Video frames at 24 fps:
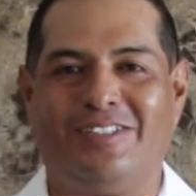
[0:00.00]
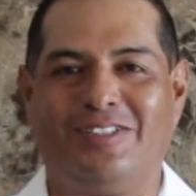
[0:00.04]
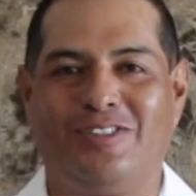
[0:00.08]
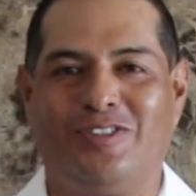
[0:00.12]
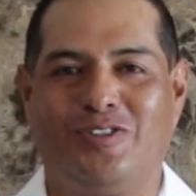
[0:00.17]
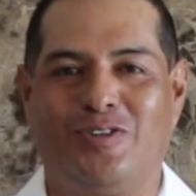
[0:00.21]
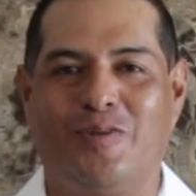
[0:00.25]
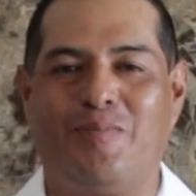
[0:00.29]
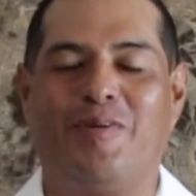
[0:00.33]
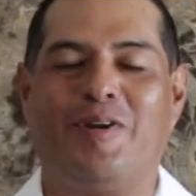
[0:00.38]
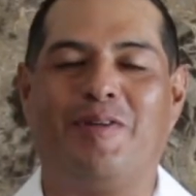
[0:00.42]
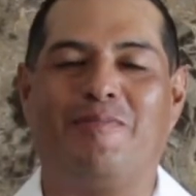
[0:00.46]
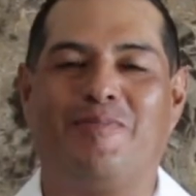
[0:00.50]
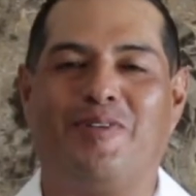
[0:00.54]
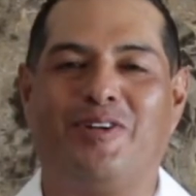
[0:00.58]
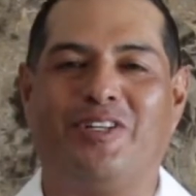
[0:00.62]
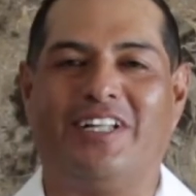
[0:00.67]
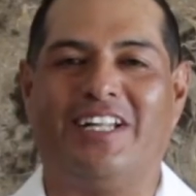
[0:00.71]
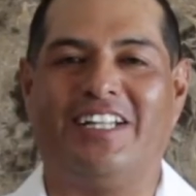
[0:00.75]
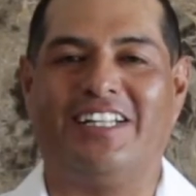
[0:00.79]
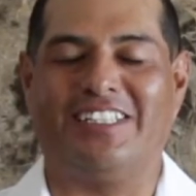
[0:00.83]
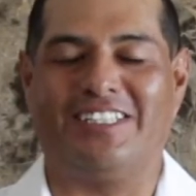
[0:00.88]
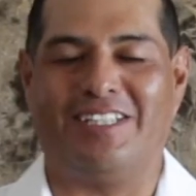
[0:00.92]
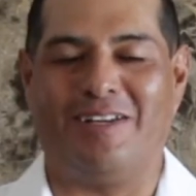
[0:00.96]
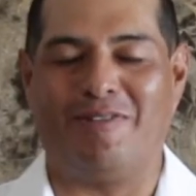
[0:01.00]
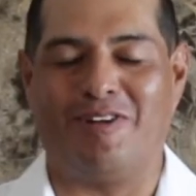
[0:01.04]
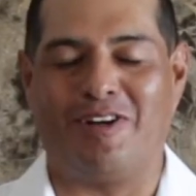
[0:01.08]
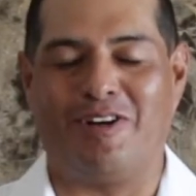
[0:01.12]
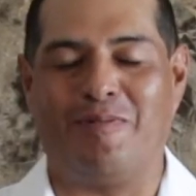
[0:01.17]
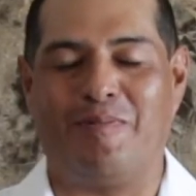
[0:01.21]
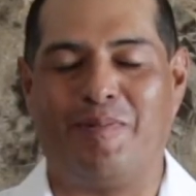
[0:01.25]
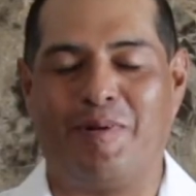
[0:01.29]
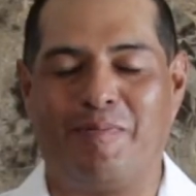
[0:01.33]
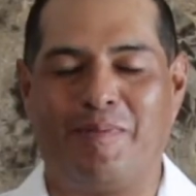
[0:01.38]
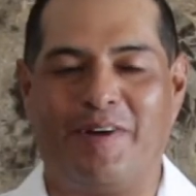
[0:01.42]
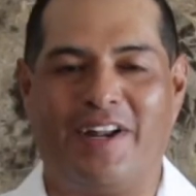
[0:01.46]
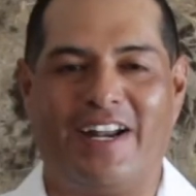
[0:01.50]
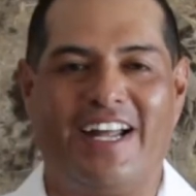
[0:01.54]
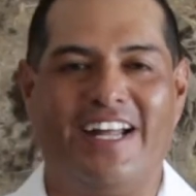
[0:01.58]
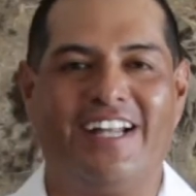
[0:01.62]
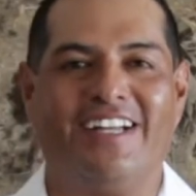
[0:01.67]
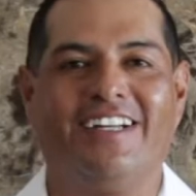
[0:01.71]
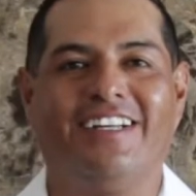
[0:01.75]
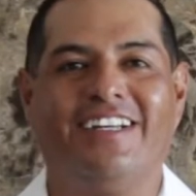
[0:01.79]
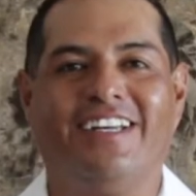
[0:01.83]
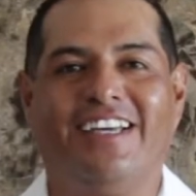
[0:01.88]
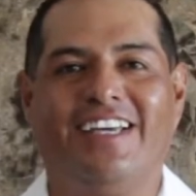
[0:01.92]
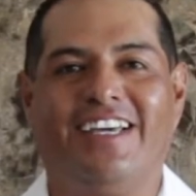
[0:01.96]
súper importante saberlo
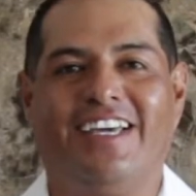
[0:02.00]
preparar.